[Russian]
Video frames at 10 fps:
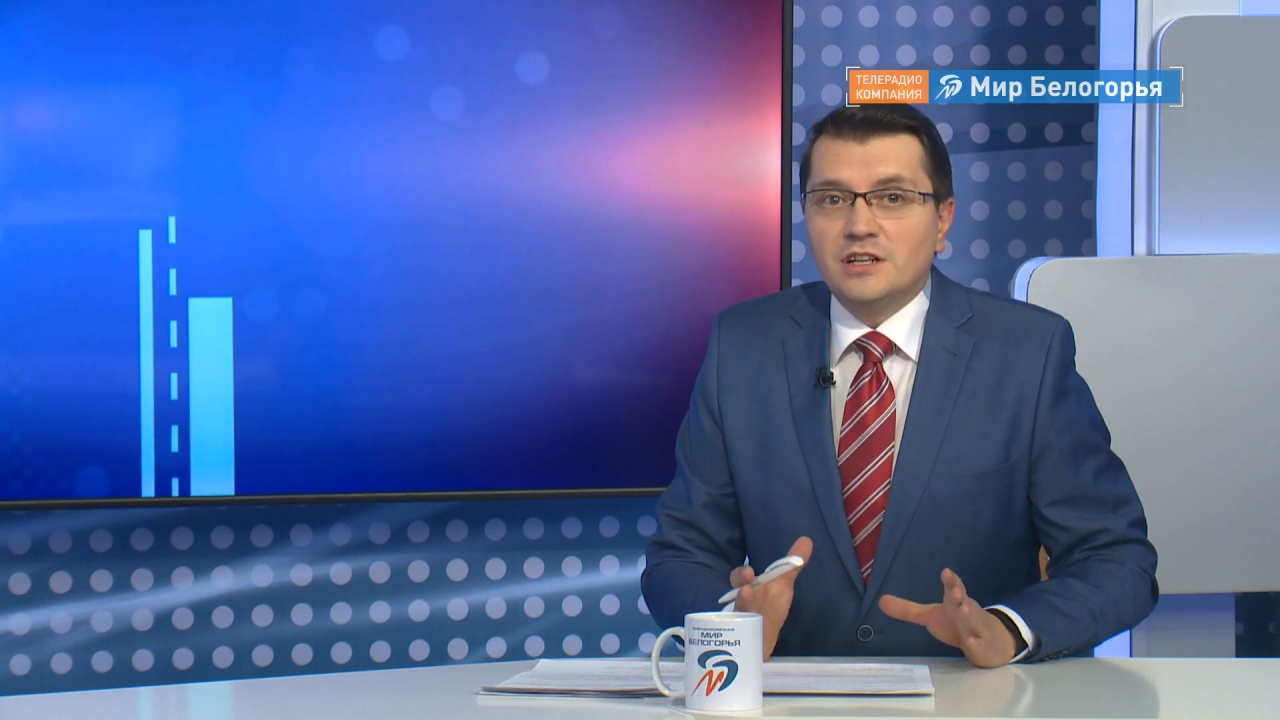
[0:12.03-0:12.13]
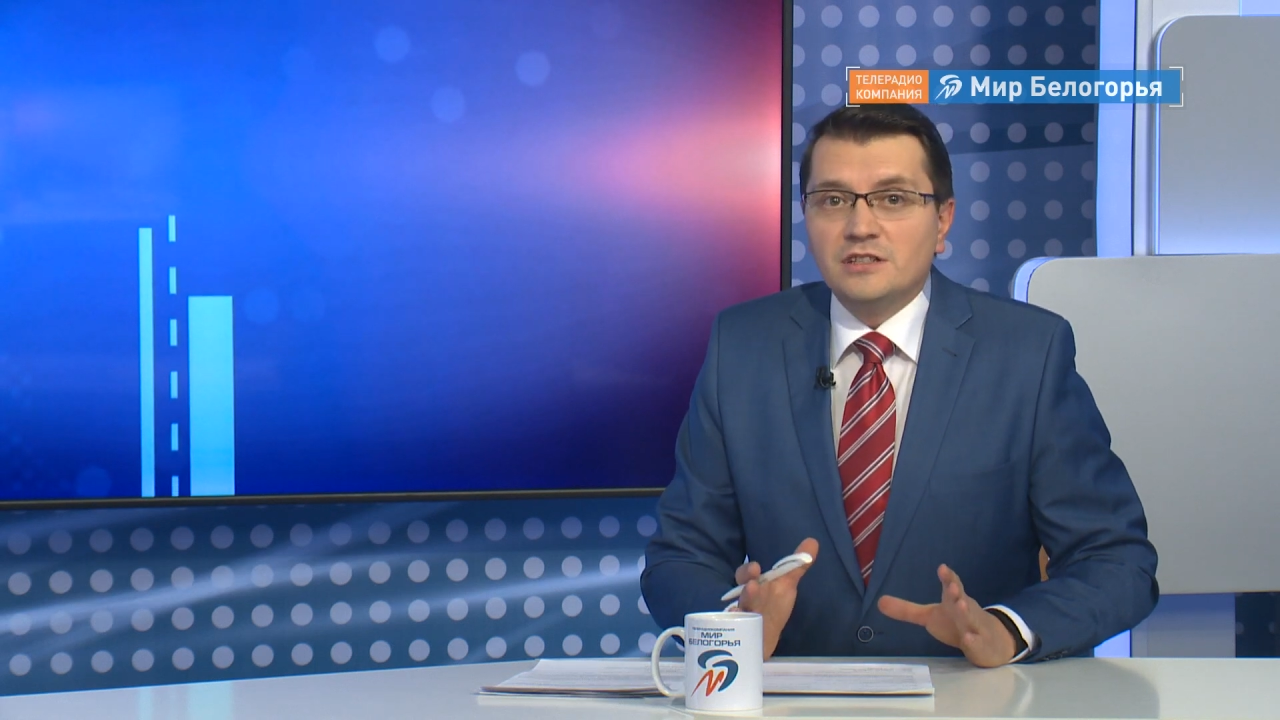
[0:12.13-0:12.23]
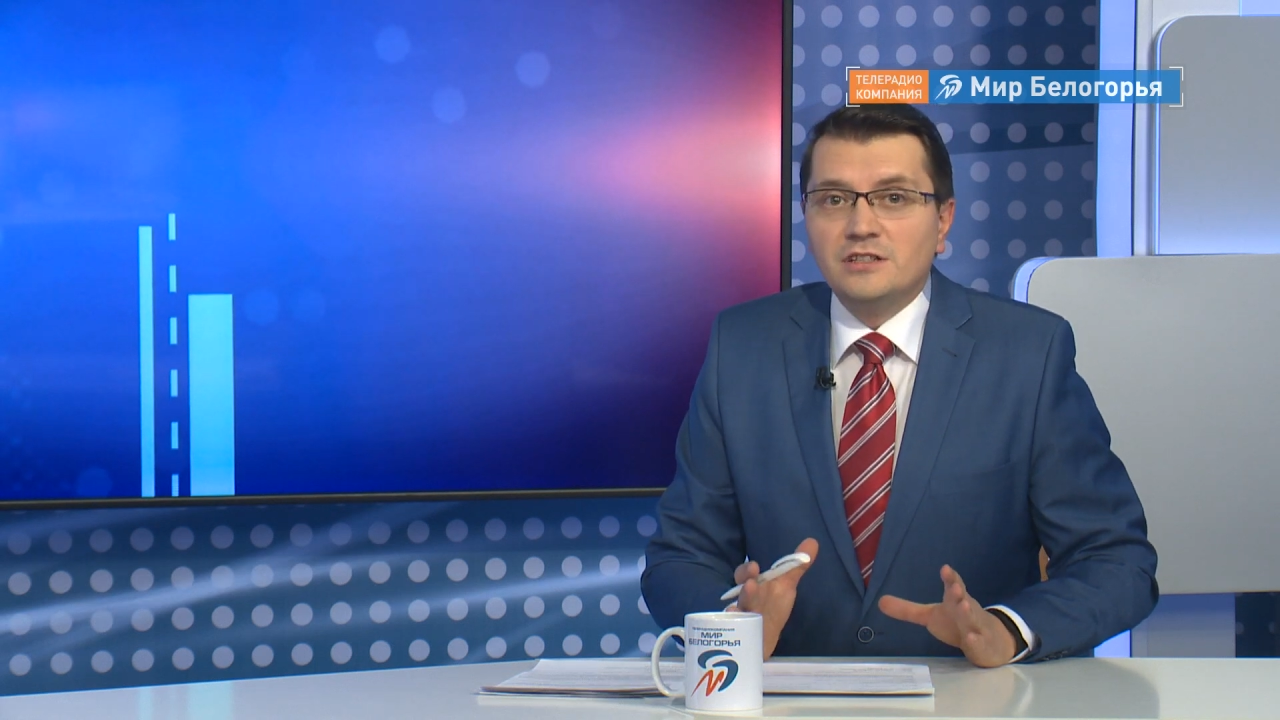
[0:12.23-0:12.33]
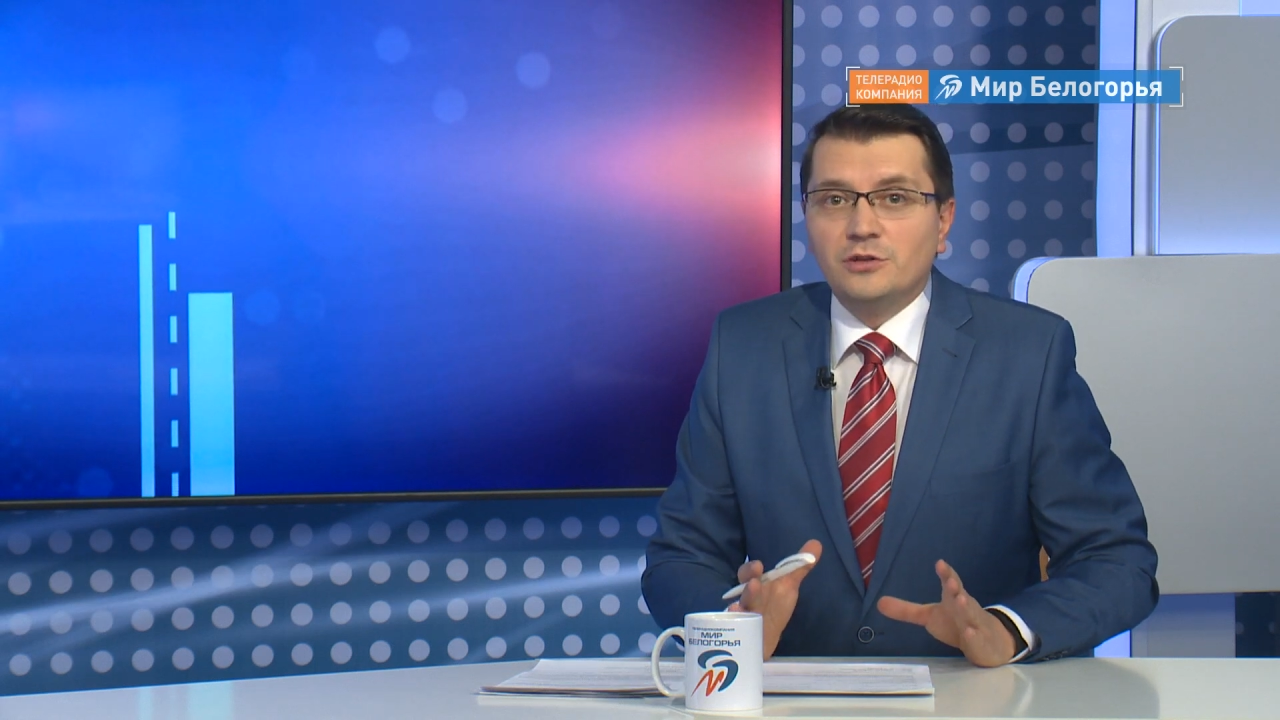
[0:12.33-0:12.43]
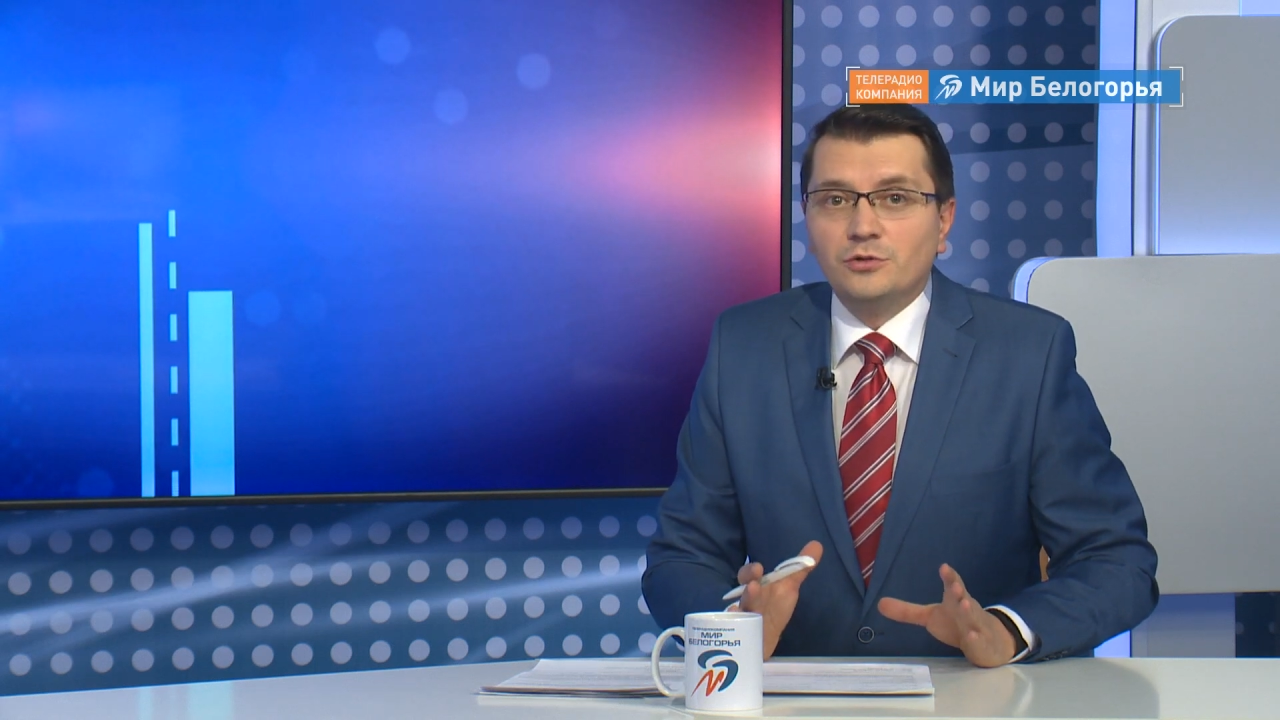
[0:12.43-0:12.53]

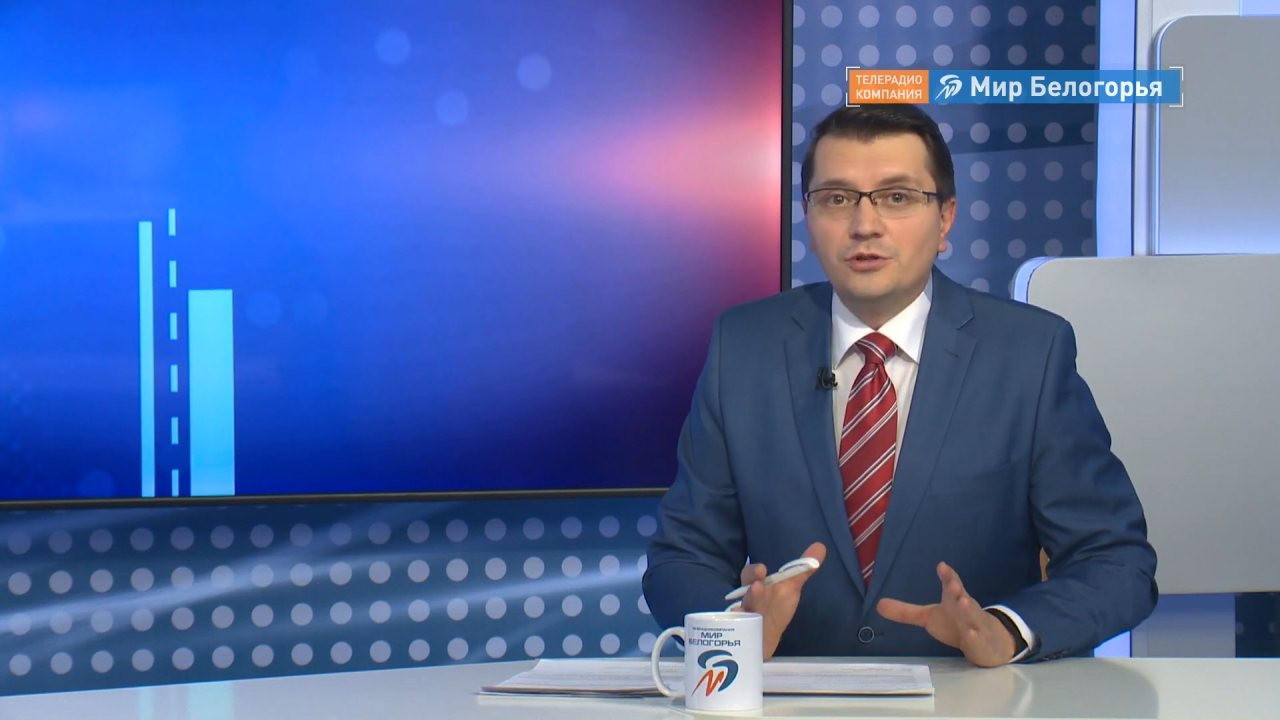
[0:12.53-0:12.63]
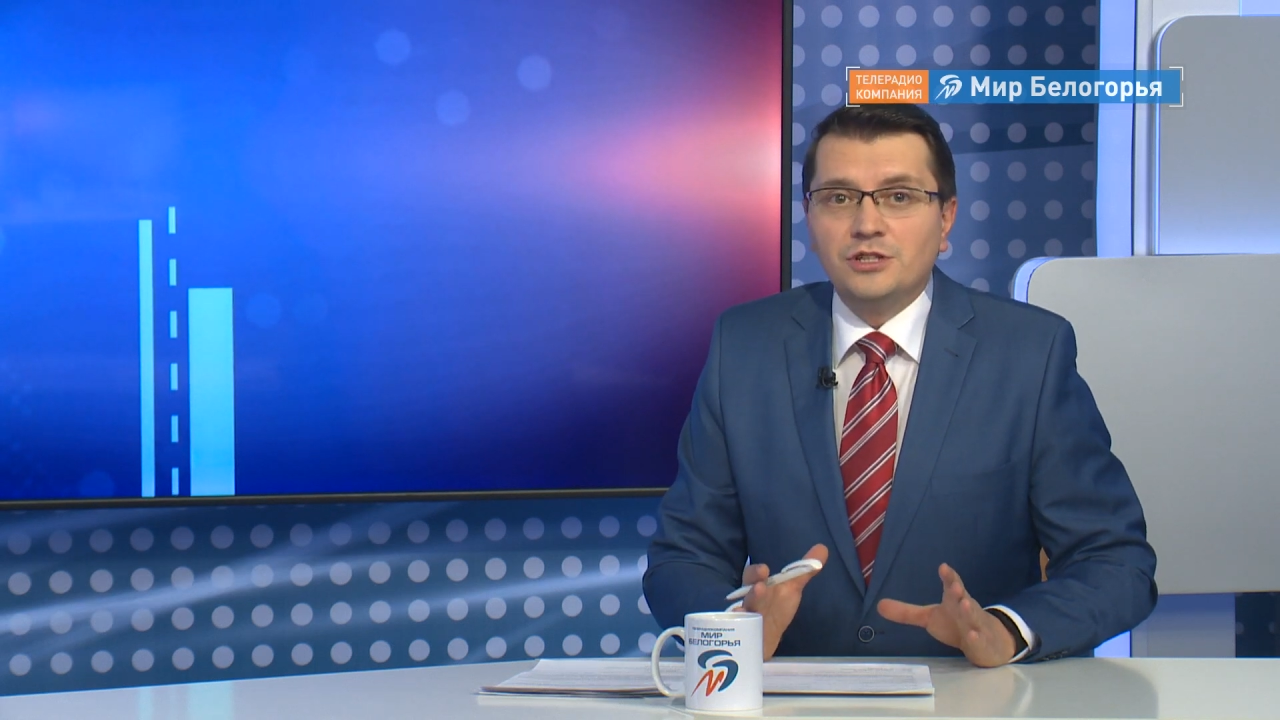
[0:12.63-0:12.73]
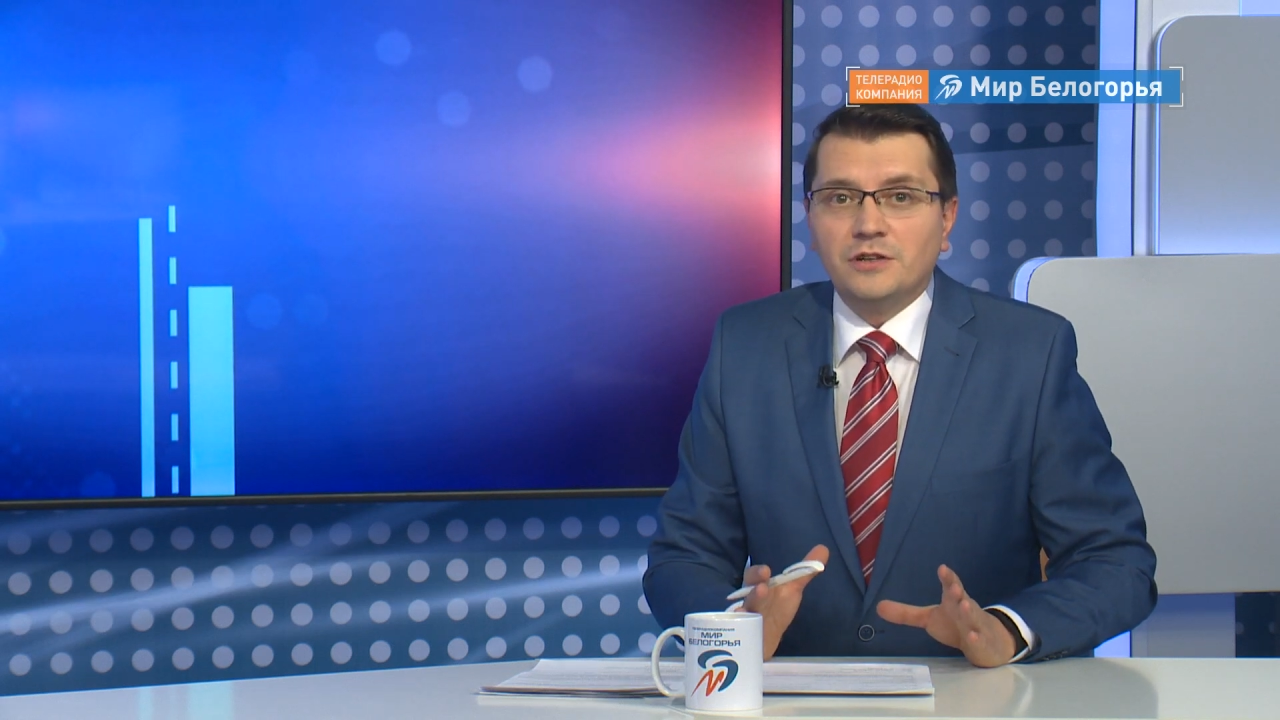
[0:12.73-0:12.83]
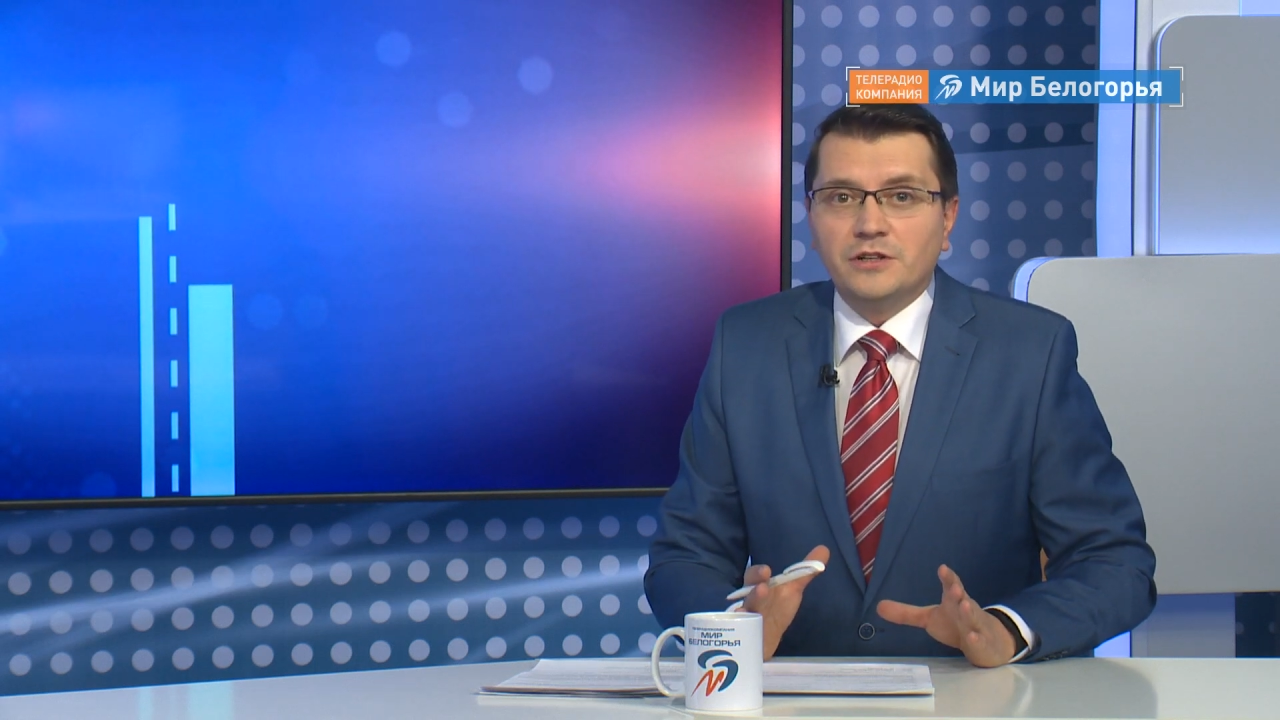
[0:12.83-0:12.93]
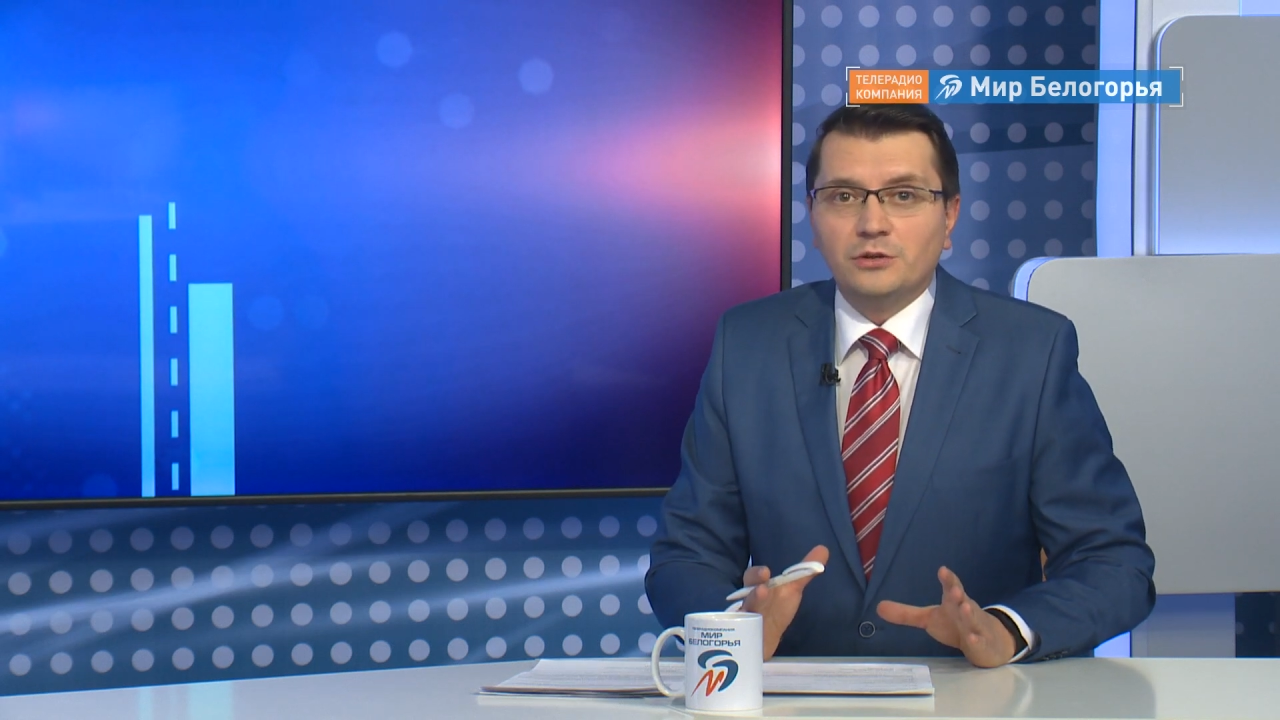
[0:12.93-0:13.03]
картины художников,